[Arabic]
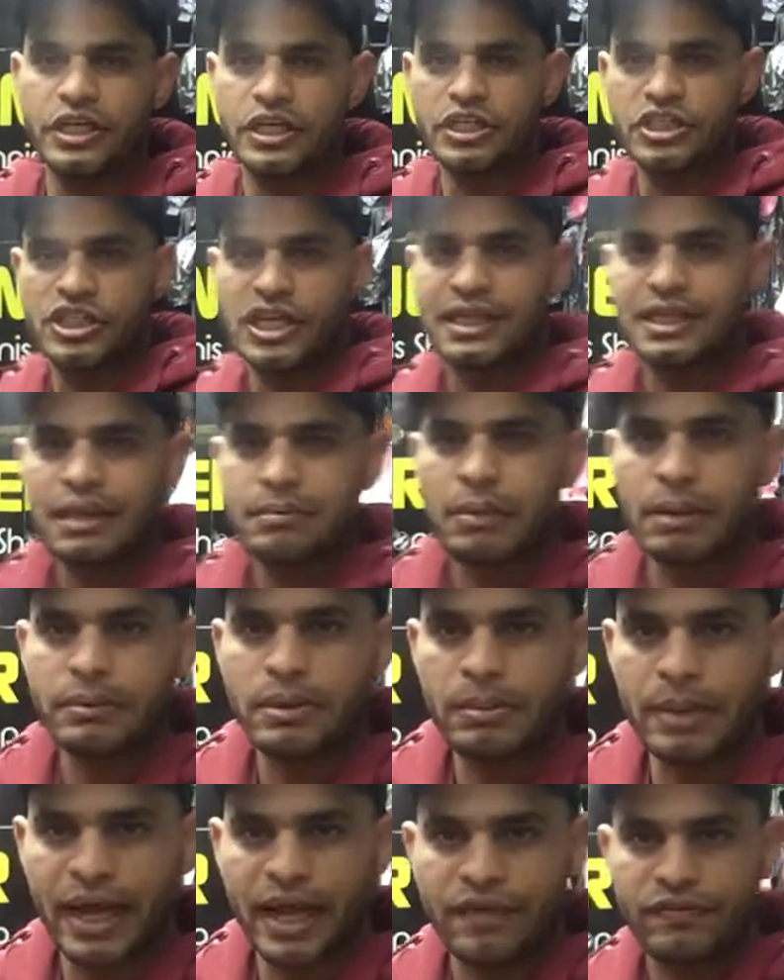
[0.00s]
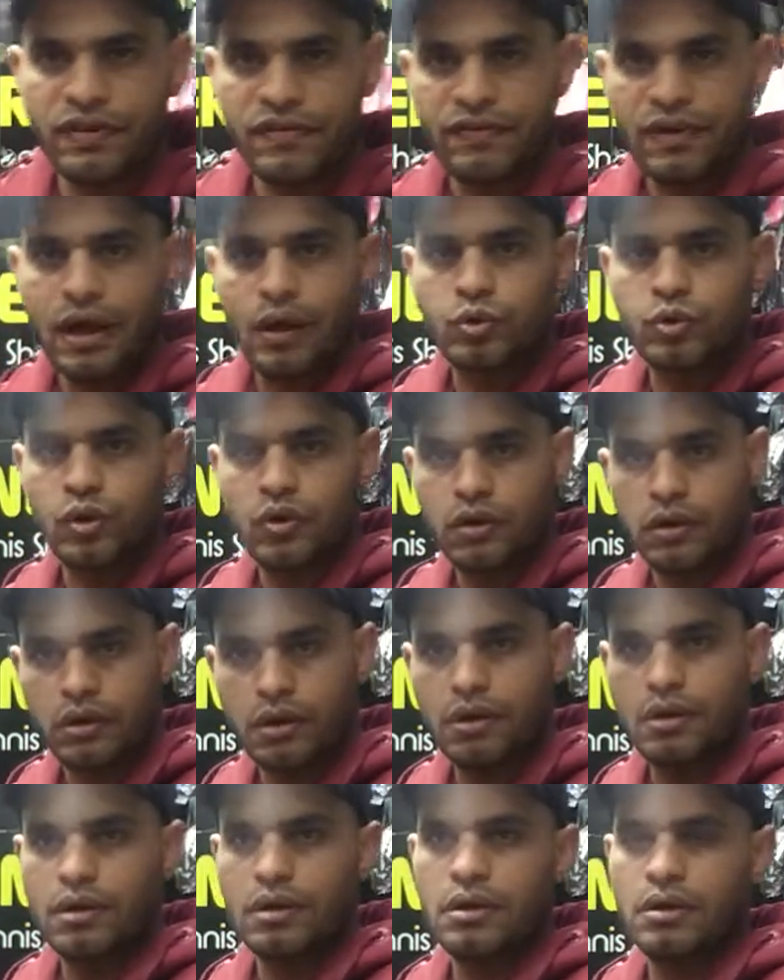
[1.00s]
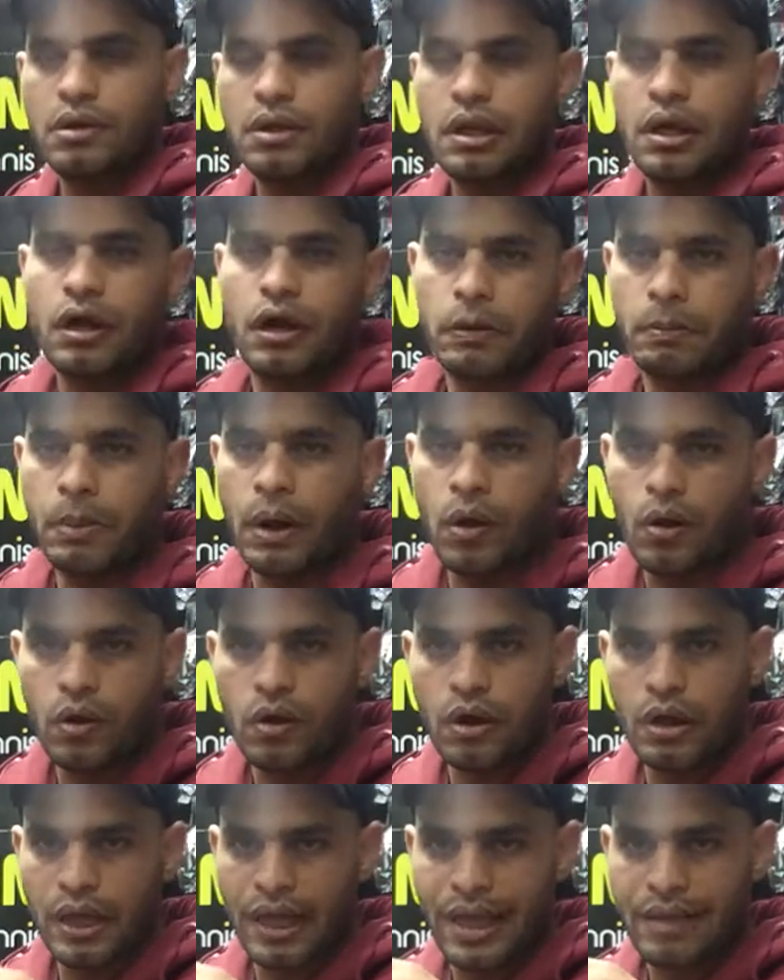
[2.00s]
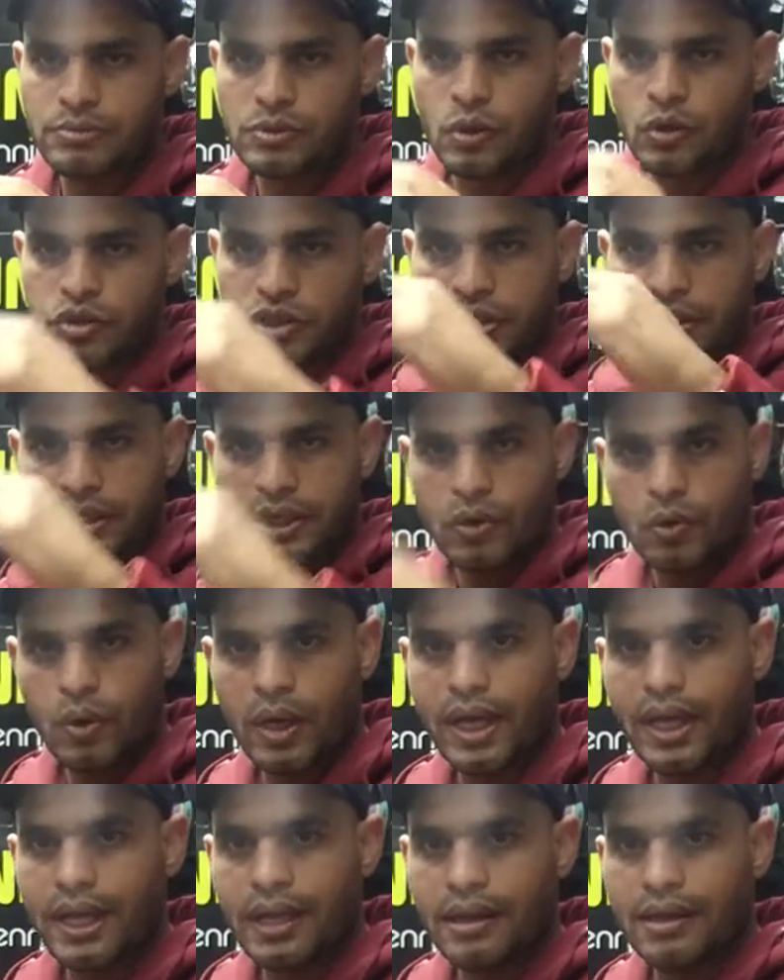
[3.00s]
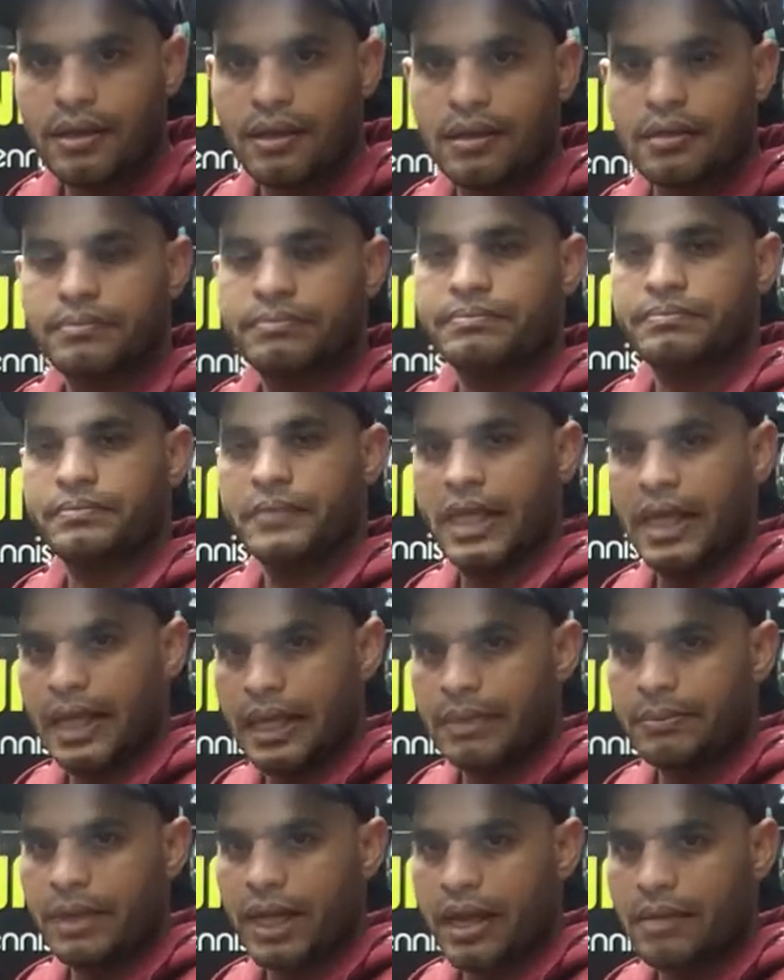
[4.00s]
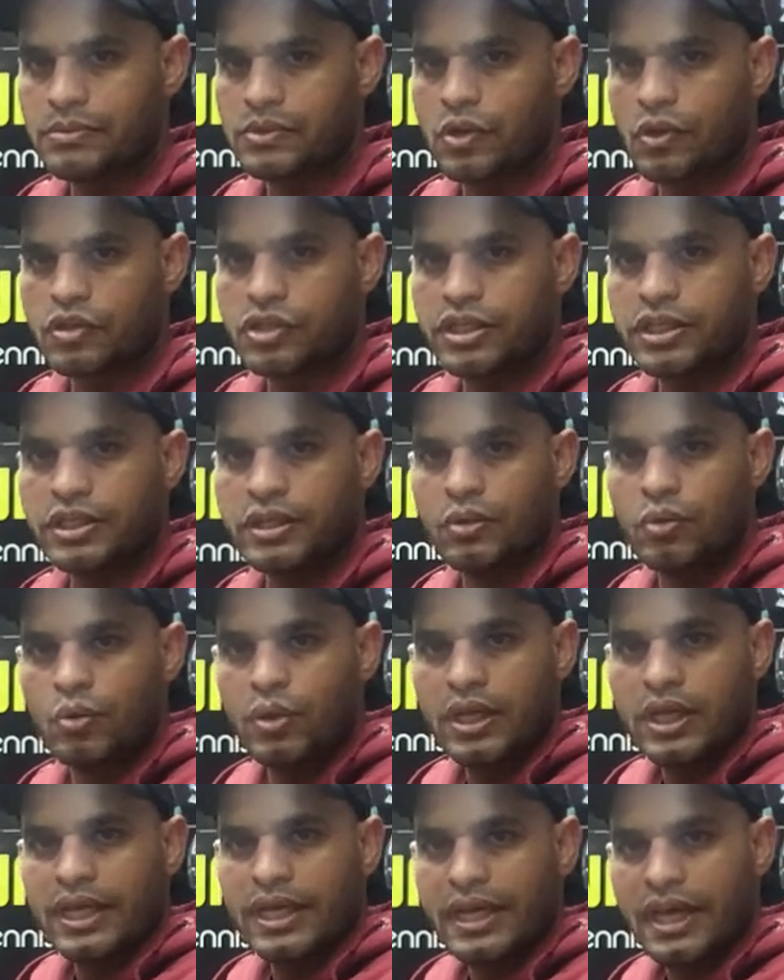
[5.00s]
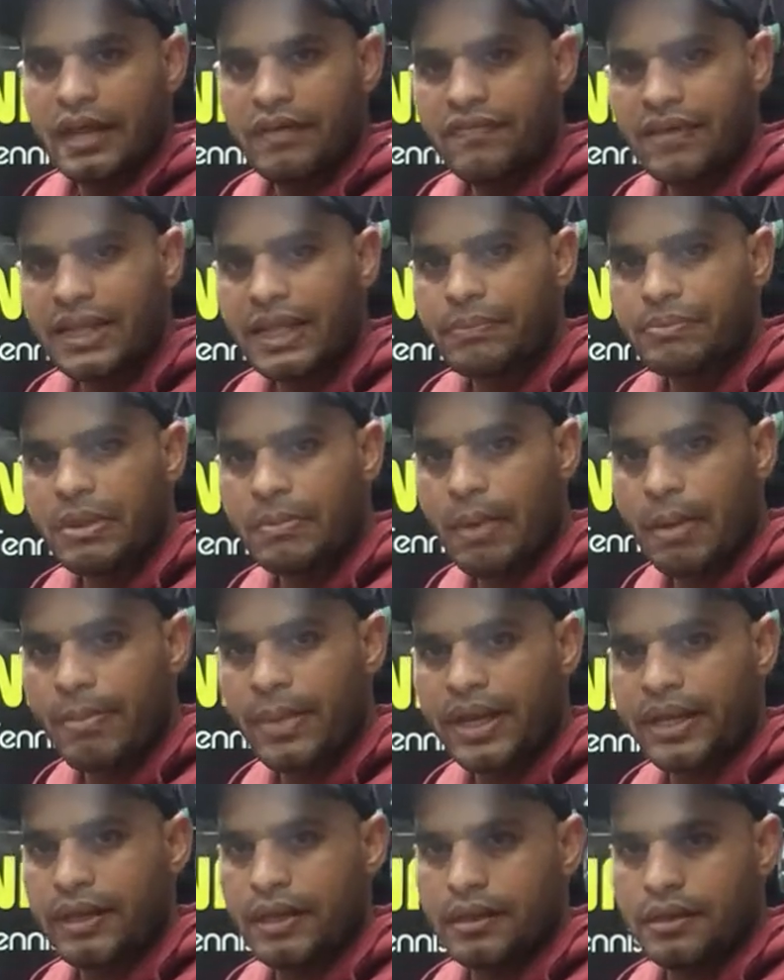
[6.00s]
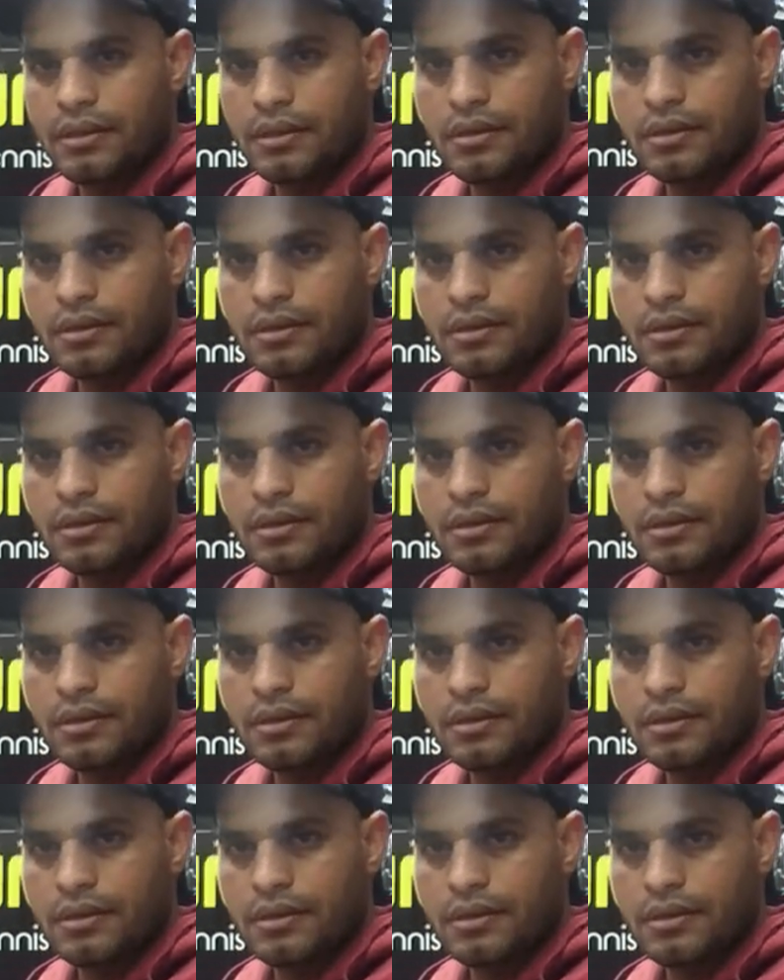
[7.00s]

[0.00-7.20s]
الشده لما بتبقى خفيفه او طريه 4 25 كيلو اقل اقل من 25 كيلو الفتله بتبقى مرنه